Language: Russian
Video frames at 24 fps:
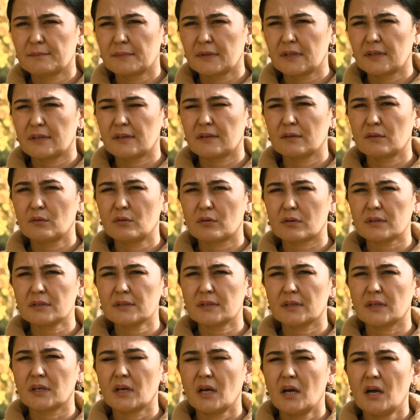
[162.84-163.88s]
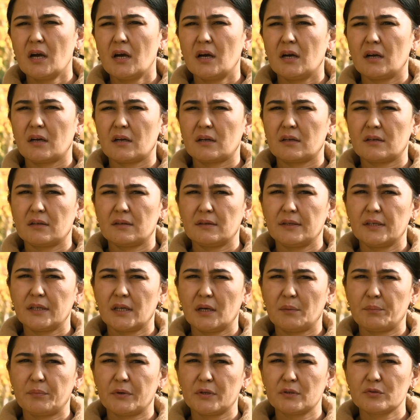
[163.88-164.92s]
в мэрии города, э,
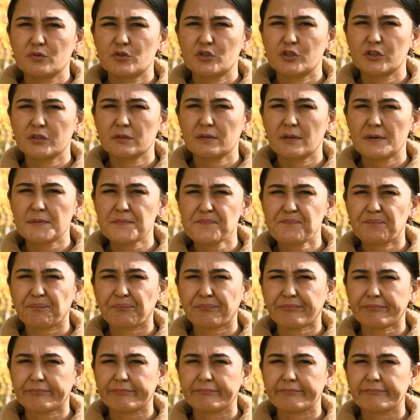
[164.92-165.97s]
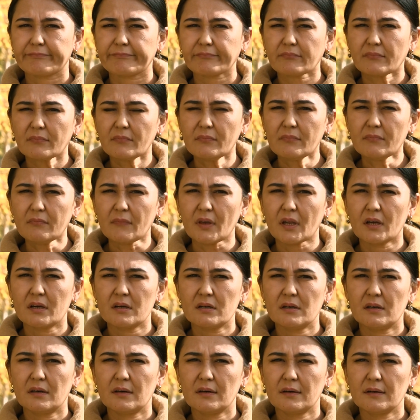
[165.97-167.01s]
я получила
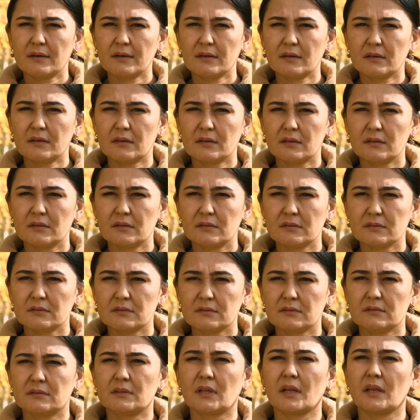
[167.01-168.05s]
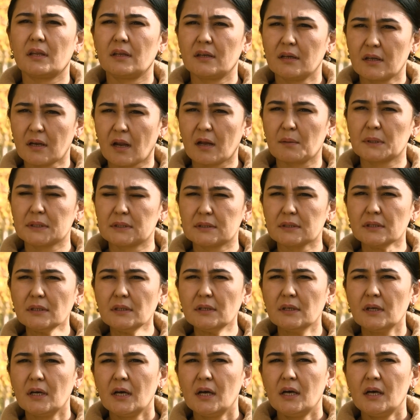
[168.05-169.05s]
а, три грамоты.